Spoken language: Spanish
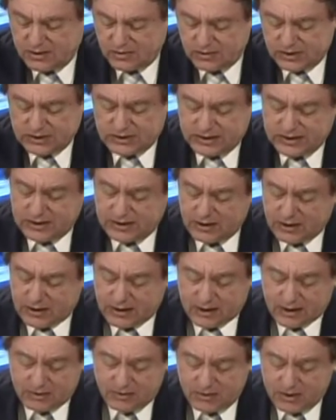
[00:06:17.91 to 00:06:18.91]
Se estaría
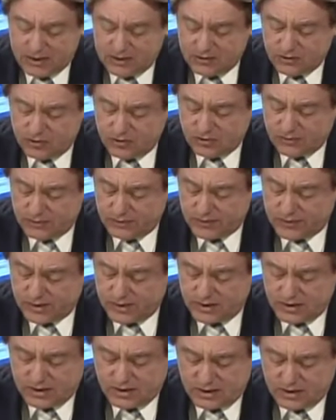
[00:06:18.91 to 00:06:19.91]
hablando
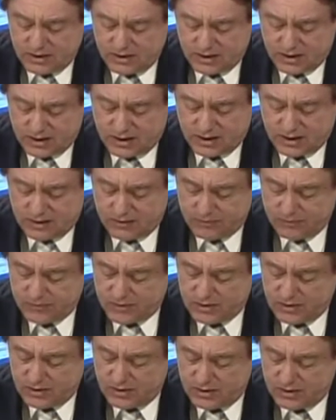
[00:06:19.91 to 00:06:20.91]
de la
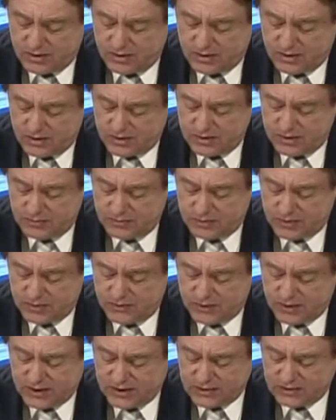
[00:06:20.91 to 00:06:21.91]
eh,
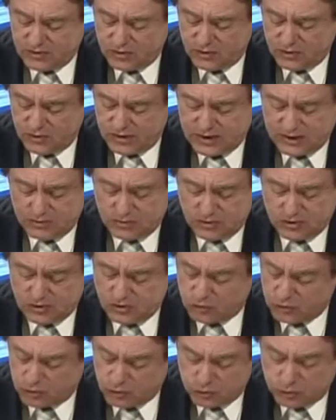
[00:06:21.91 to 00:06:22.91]
simplificación, digamos, de
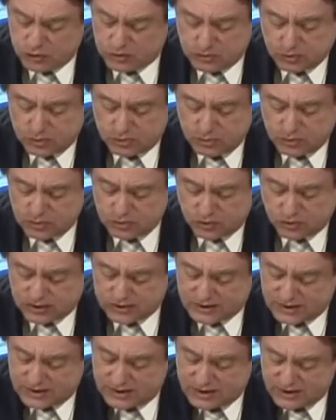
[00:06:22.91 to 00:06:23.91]
estos dos últimos puntos,
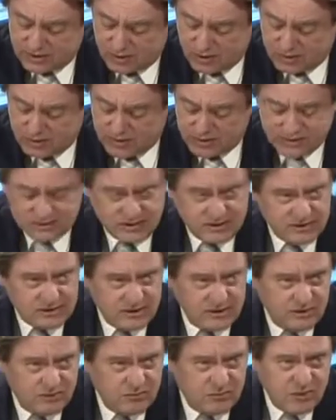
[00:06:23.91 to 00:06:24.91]
que serían los más,
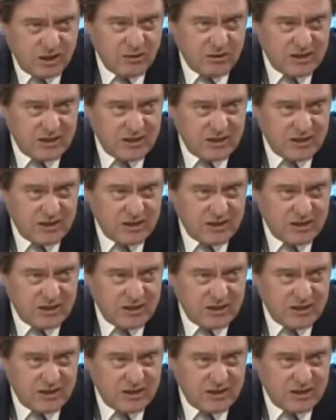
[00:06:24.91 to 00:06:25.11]
este, más